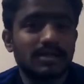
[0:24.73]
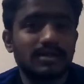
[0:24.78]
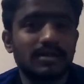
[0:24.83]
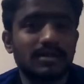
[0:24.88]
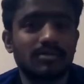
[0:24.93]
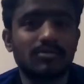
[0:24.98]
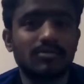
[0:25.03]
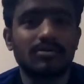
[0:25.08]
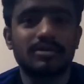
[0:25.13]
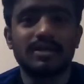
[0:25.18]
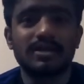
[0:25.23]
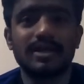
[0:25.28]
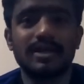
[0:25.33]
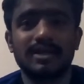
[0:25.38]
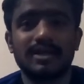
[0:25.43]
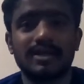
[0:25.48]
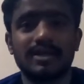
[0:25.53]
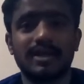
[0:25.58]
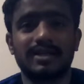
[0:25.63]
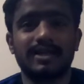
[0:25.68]
ये सोचने
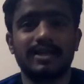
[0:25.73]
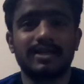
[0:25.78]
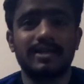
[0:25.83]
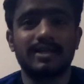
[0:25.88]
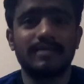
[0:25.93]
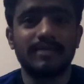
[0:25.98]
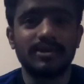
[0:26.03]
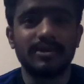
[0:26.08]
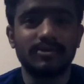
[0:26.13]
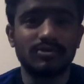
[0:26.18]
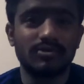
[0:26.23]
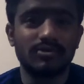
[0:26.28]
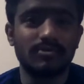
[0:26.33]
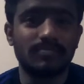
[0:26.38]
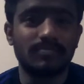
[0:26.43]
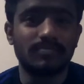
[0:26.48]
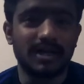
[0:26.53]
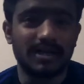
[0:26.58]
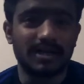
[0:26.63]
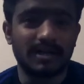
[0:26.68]
लग जाता है कि मैं यूट्यूब
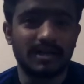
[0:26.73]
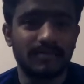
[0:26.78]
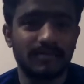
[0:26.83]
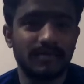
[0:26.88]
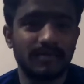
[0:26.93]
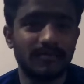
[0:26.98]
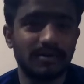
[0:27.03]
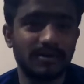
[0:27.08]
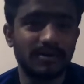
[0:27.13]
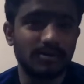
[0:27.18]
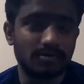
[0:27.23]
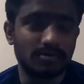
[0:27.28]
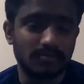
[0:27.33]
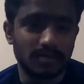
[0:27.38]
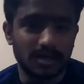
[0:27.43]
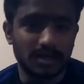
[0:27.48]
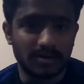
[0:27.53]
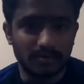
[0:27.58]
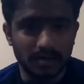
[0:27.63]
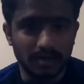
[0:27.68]
पर आके अपनी वीडियोज़
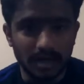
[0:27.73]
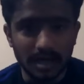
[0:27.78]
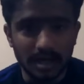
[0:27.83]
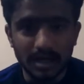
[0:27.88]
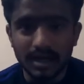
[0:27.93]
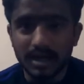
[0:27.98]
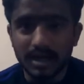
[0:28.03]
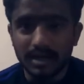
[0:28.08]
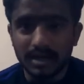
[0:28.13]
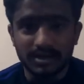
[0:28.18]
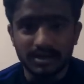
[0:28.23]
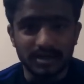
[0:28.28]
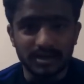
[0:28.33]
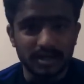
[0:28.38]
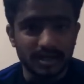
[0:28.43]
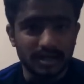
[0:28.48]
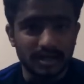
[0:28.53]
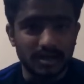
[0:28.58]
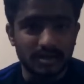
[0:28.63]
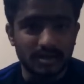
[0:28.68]
बनाऊँगा
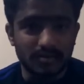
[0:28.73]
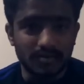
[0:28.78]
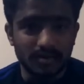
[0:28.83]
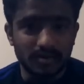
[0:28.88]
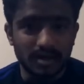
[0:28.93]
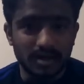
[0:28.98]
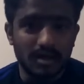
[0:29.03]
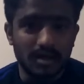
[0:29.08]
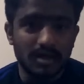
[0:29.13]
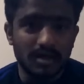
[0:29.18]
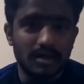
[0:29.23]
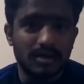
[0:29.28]
शेयर करूँगा